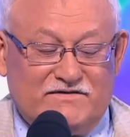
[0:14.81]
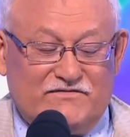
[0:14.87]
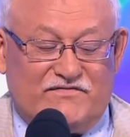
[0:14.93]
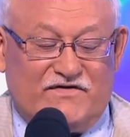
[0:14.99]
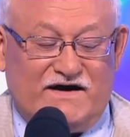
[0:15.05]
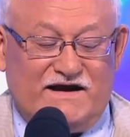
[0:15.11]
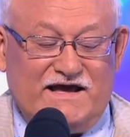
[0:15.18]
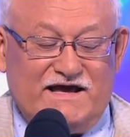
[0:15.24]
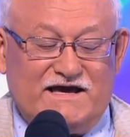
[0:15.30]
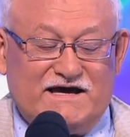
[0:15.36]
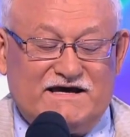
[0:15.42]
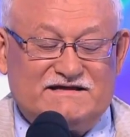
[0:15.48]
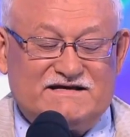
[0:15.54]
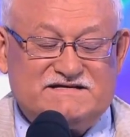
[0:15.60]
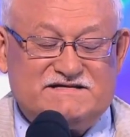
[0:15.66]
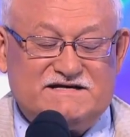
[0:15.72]
Фригия
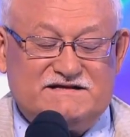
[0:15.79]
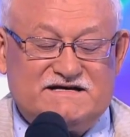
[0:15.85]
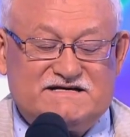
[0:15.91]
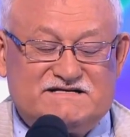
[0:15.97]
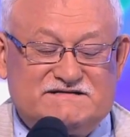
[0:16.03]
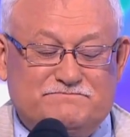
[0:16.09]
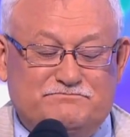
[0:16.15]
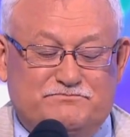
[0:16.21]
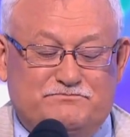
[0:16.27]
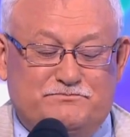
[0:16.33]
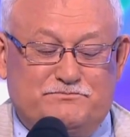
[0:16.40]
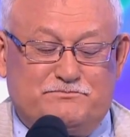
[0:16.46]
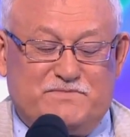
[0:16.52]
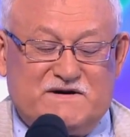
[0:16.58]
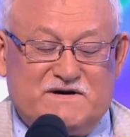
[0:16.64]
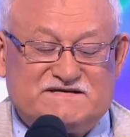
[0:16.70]
носилась
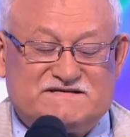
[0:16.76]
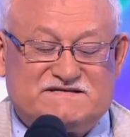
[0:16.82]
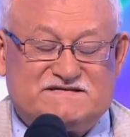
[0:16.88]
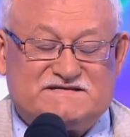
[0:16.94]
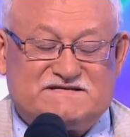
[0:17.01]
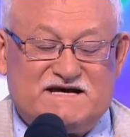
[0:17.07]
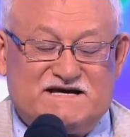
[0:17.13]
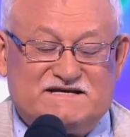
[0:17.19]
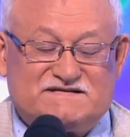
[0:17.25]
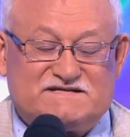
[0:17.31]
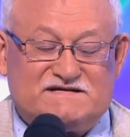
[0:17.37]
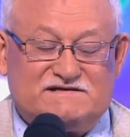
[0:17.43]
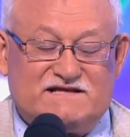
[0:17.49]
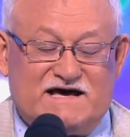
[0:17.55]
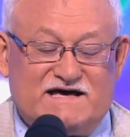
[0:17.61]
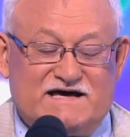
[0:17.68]
по сцене
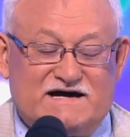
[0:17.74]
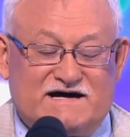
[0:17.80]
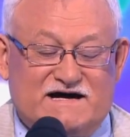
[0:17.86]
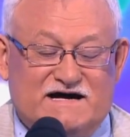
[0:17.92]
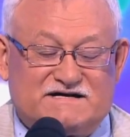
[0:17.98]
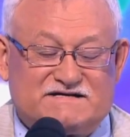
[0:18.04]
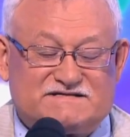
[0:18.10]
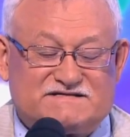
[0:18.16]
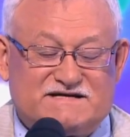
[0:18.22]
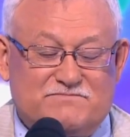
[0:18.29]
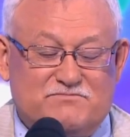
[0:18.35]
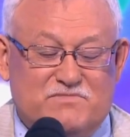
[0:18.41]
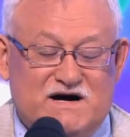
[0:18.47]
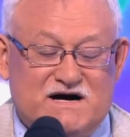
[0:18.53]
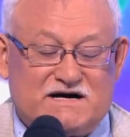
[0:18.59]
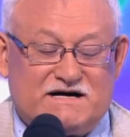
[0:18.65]
злая, как
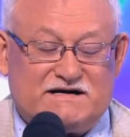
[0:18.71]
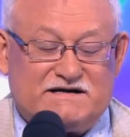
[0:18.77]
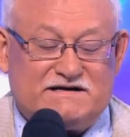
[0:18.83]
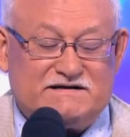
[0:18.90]
собака.